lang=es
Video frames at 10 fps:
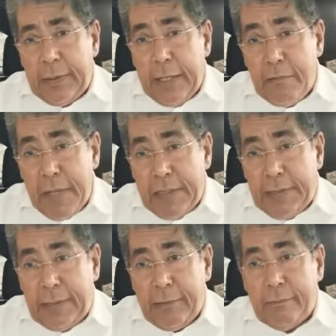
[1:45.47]
del
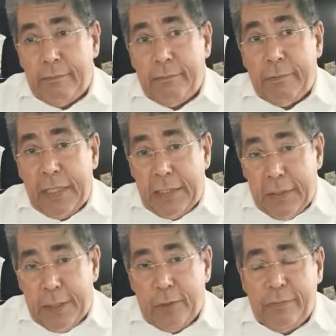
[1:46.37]
mes
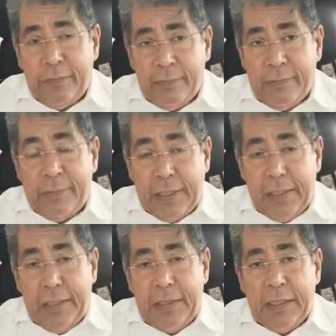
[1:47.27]
venidero se
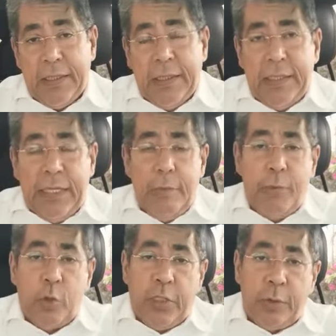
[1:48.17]
inicie el
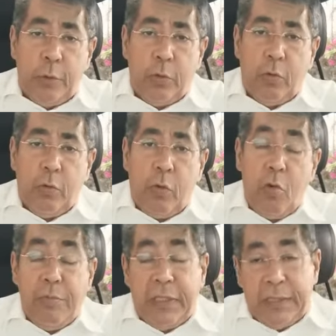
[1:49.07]
proceso
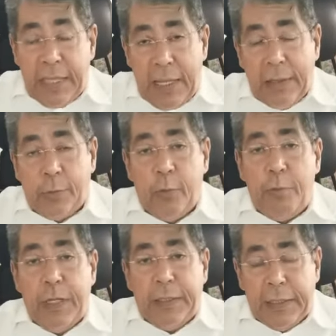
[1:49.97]
comicial
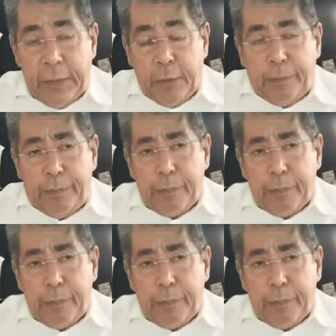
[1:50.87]
suspendido.